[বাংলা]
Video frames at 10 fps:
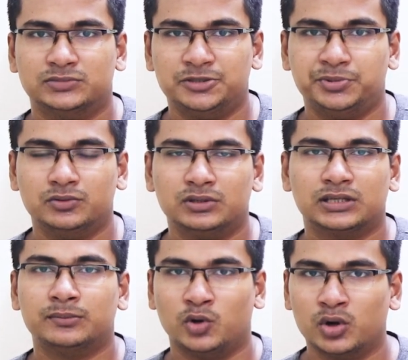জিপিওগুলোর
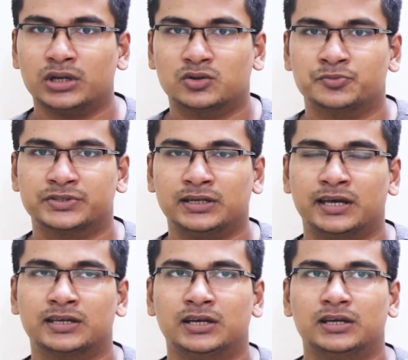দাম অনেক কমছে
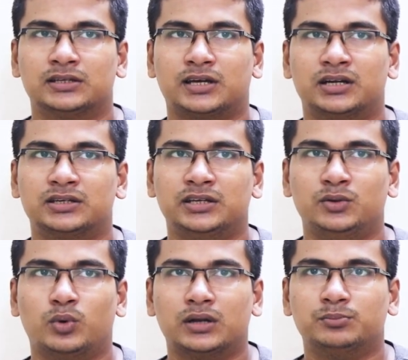লাইক থার্টি
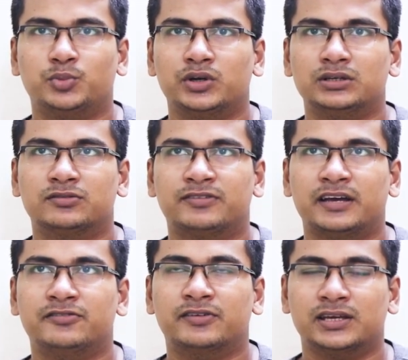ওয়ান পয়েন্ট
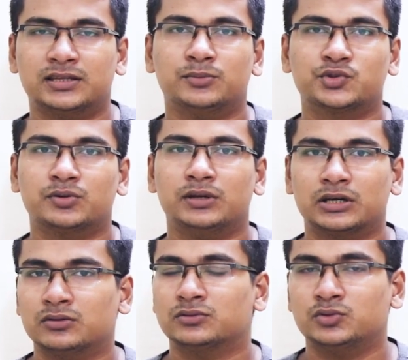ফাইভ কেতে মোস্ট
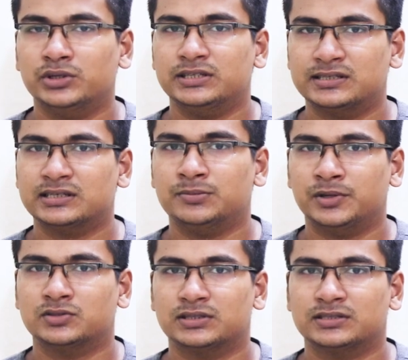এখন টোয়েন্টি সিক্সটি
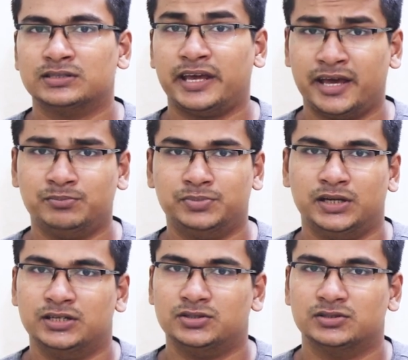পাওয়া যেতেছে অ্যাম্প
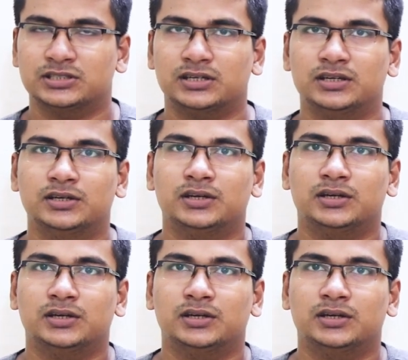এডিশন যেটা